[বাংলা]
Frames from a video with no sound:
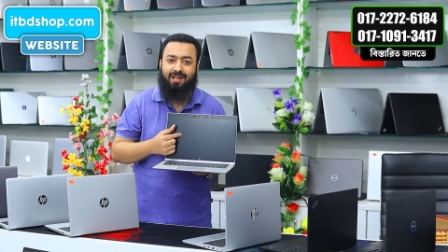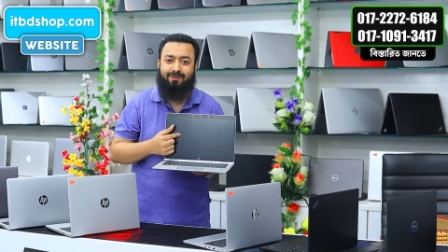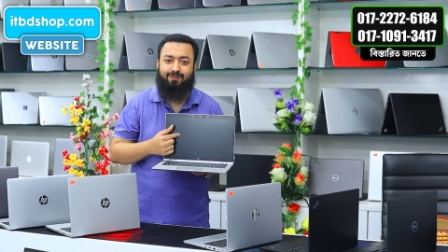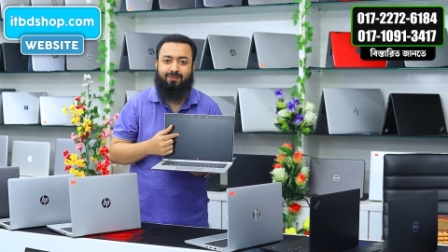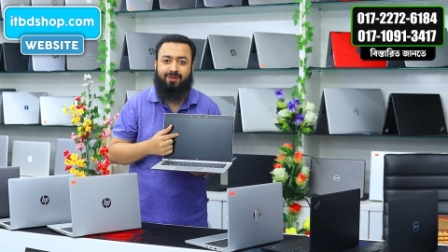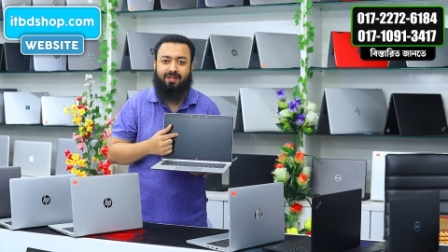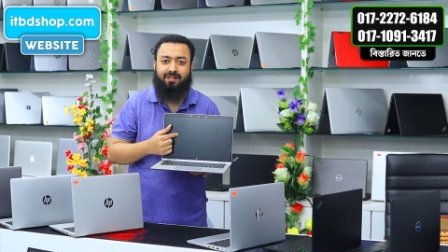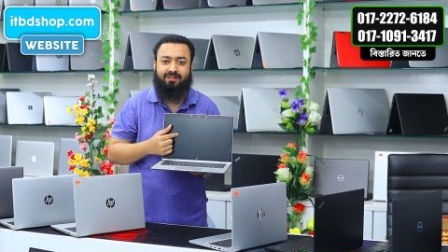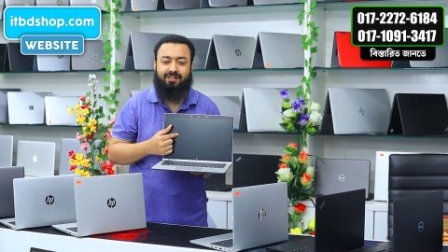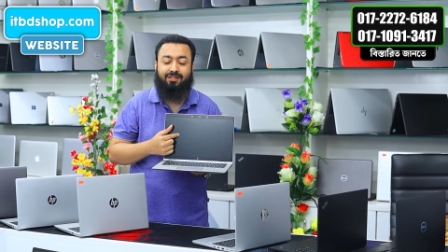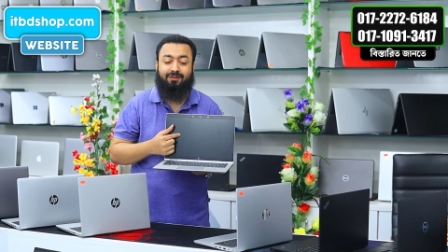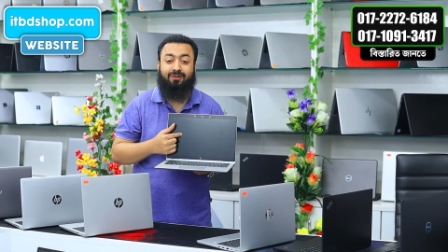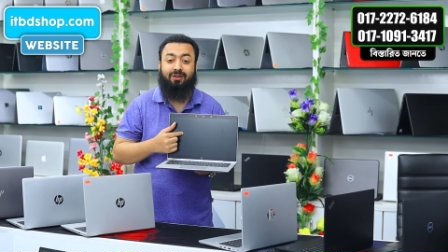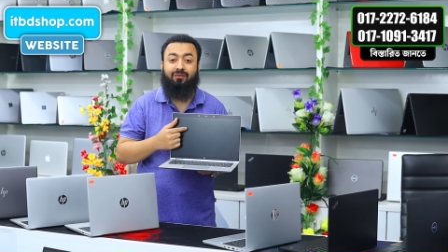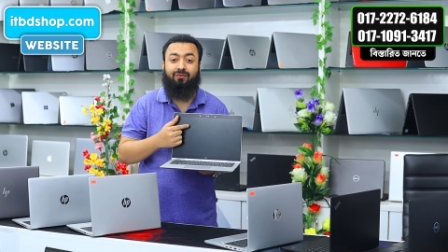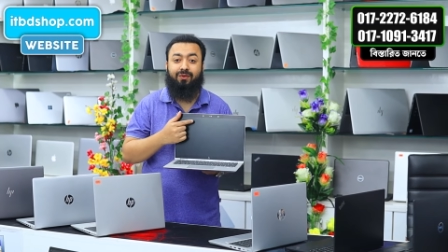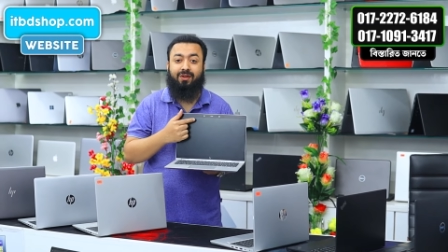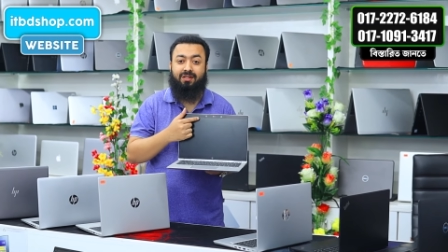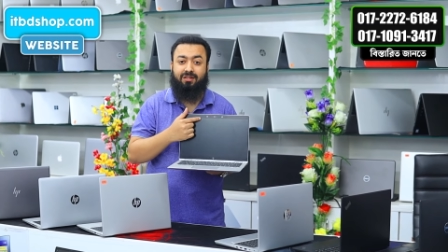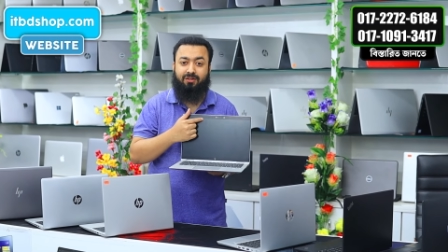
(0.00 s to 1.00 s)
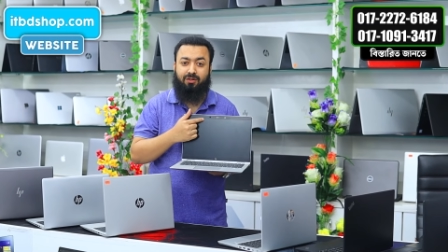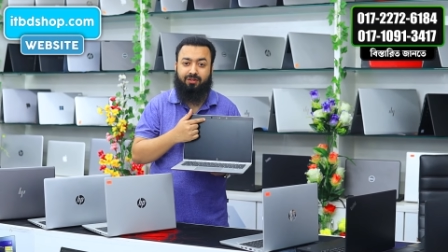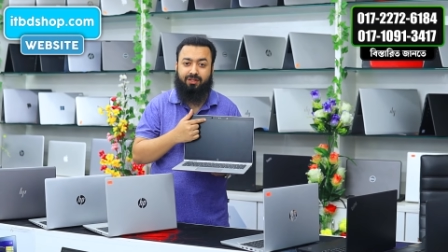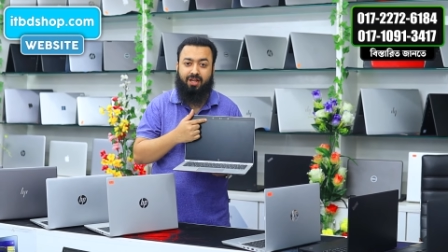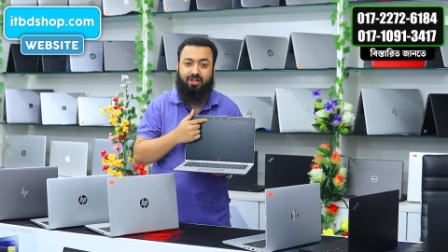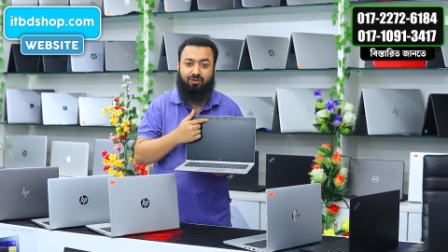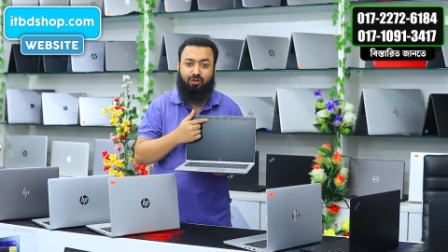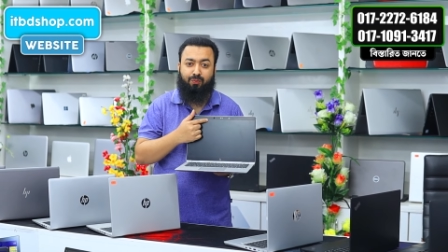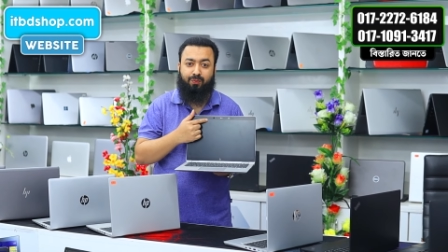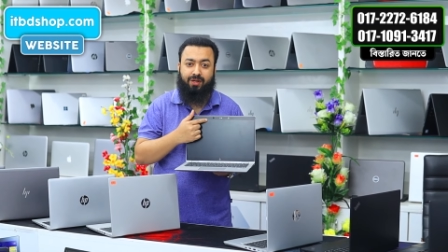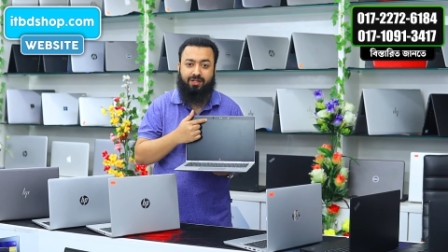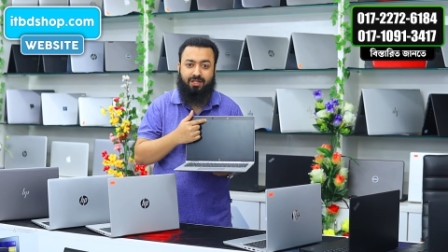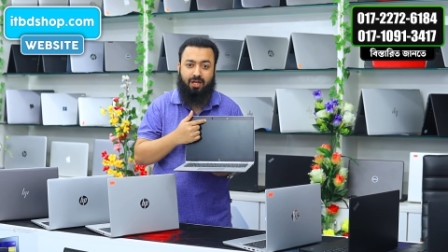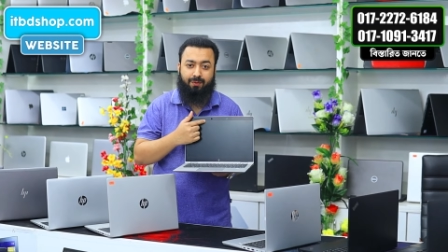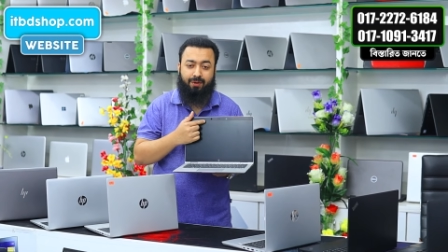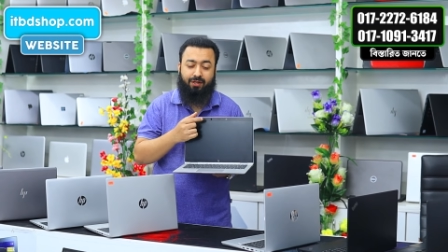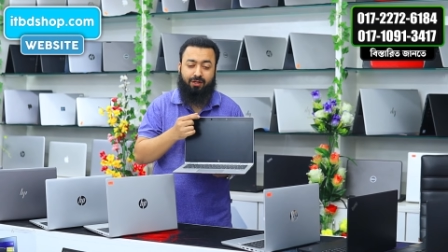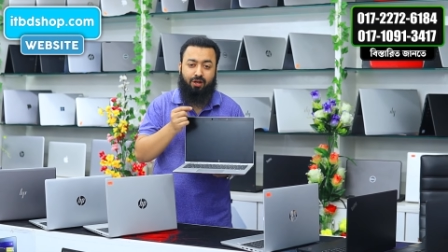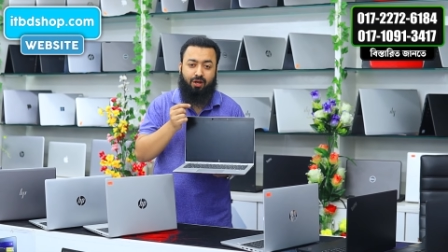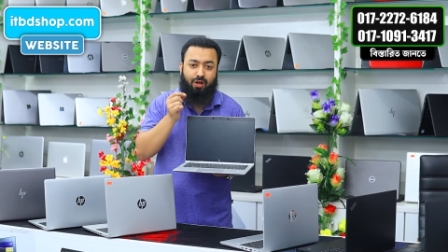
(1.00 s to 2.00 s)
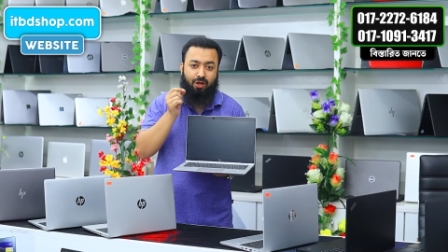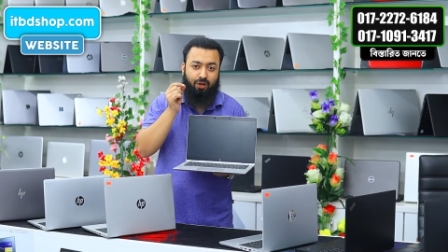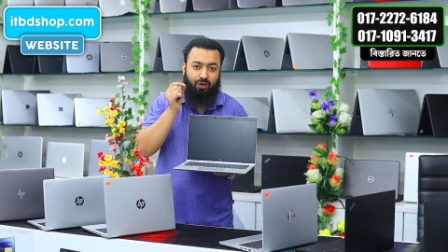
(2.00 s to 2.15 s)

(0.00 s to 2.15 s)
আইপিএস ডিসপ্লে ফেসলুক সেন্সর পেয়ে যাবেন